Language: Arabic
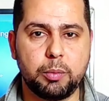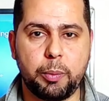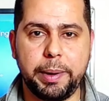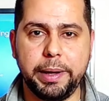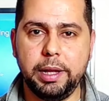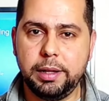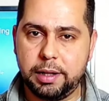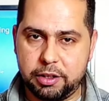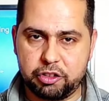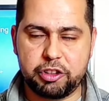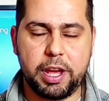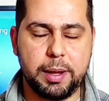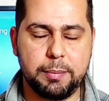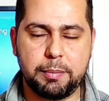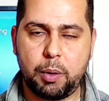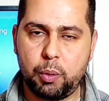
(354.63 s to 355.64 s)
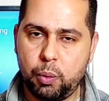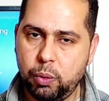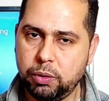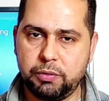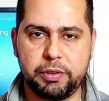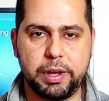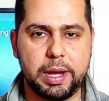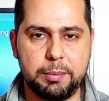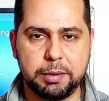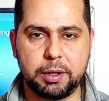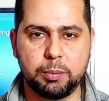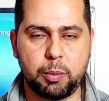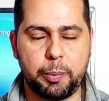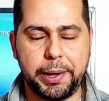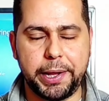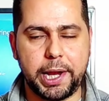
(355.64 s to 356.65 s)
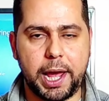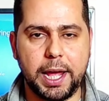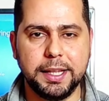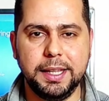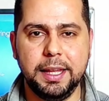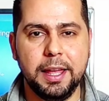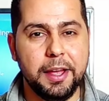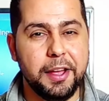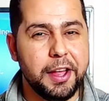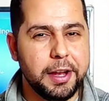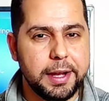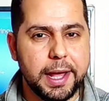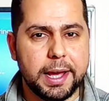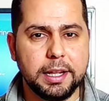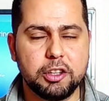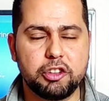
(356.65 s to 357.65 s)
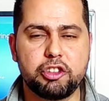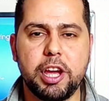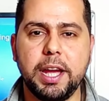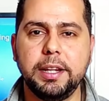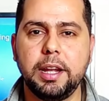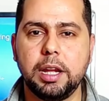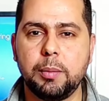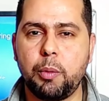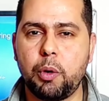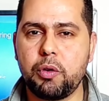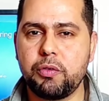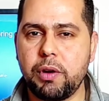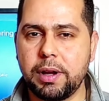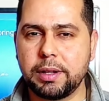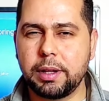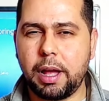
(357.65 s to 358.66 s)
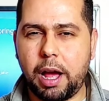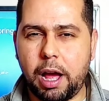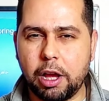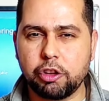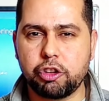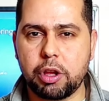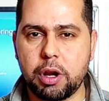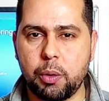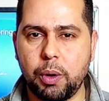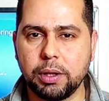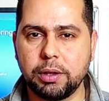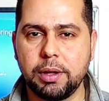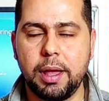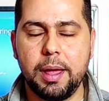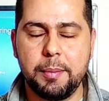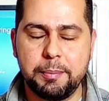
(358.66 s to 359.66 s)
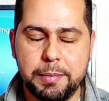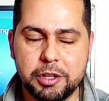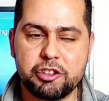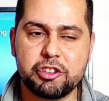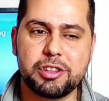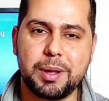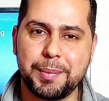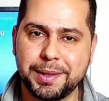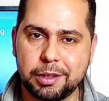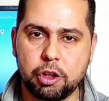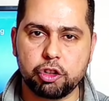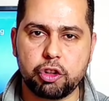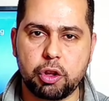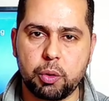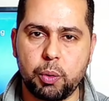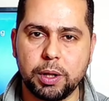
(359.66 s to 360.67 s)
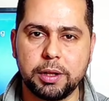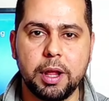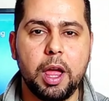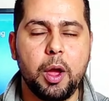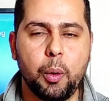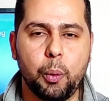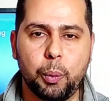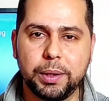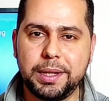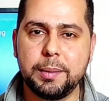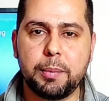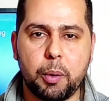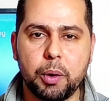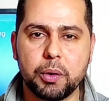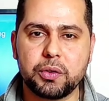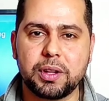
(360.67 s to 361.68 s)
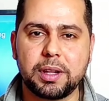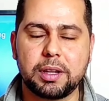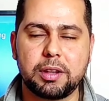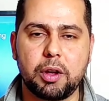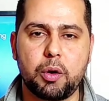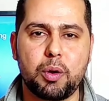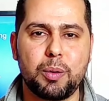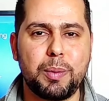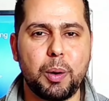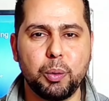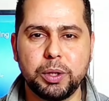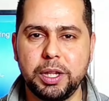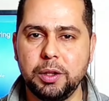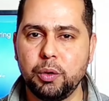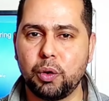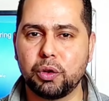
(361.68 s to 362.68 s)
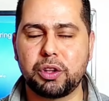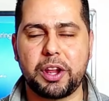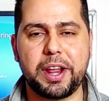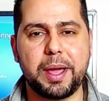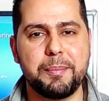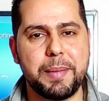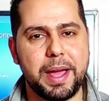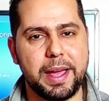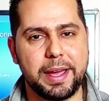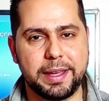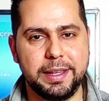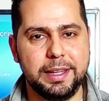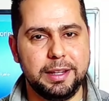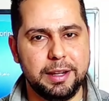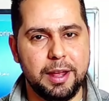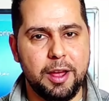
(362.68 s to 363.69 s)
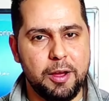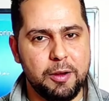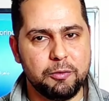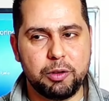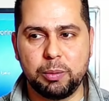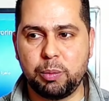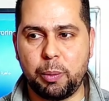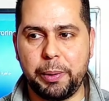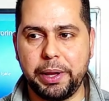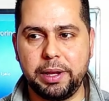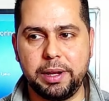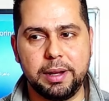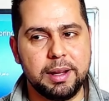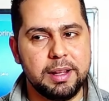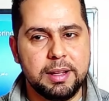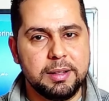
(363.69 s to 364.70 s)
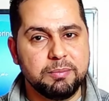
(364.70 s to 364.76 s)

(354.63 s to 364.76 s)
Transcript: الموبايل الشاحن موجود في علبه الموبايل عادي لكن الشاحن اللي مرفق 10 واط مش 18 واط ودي بوظت التجربه ودي نقطه رخمه اكيد في الموبايل